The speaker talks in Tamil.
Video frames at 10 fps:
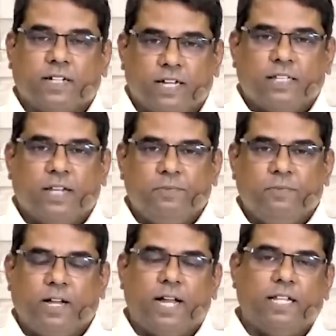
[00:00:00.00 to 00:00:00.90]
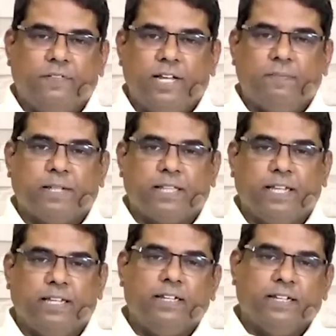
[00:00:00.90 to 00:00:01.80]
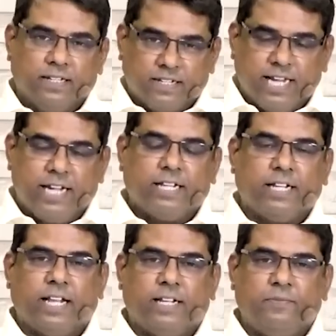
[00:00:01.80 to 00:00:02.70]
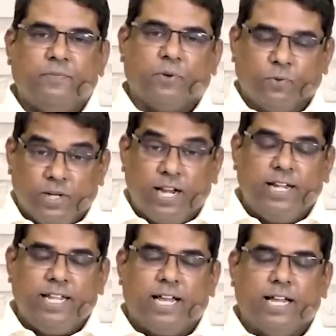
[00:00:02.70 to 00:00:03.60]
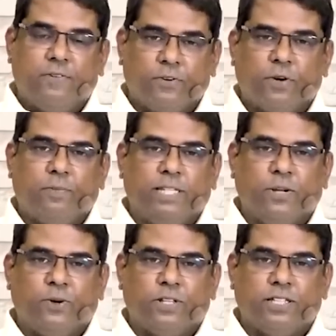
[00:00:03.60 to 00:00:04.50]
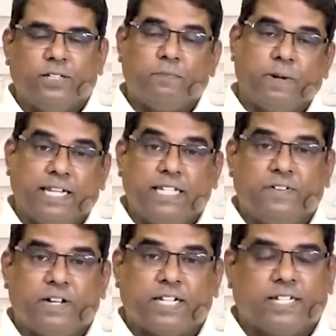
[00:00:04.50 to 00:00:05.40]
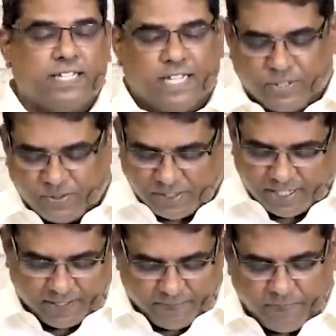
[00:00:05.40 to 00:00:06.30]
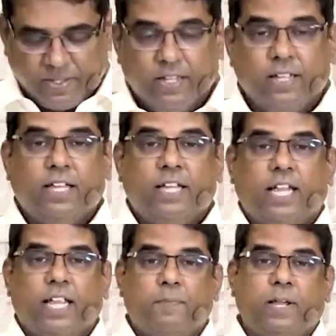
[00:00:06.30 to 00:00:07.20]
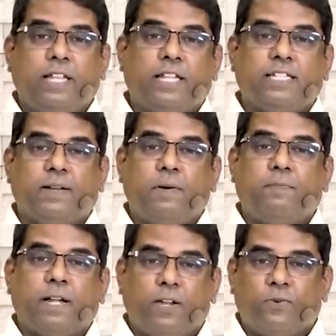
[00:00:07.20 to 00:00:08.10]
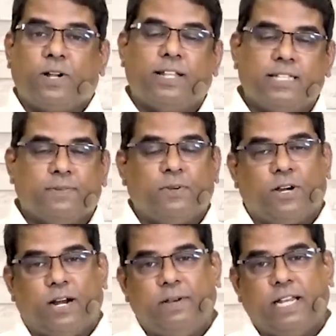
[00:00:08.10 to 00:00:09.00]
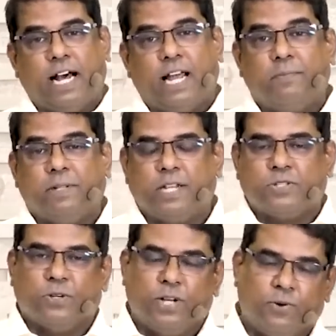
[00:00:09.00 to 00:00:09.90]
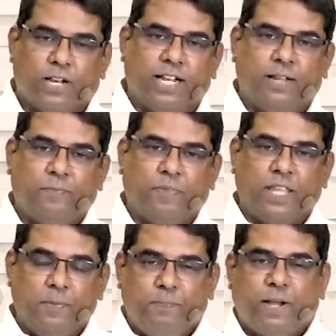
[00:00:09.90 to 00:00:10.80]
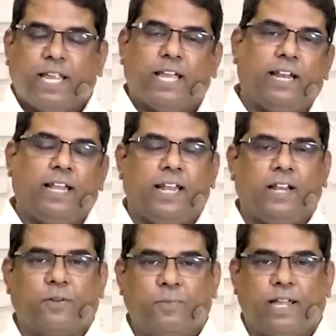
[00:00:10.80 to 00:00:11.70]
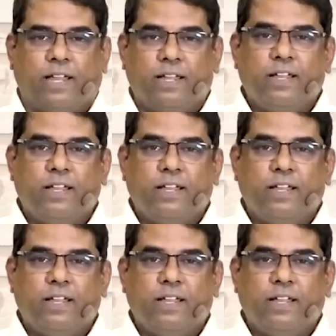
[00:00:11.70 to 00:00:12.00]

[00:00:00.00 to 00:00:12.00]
கர்த்தரும் அந்த விண்ணப்பத்தை கேட்டுக்கிறாரு உடனடியாக அவனுக்கு ஒரு பதில் கொடுத்து பதினஞ்சு வருஷத்தை சேர்த்து கொடுக்குறார் இப்போ இந்த ஜபம் பண்ணக்கூடாத ஜபம் அப்படின்னு ஆரம்பத்தில் சொன்ன உடனே இப்போ கேட்குற எல்லாருக்குமே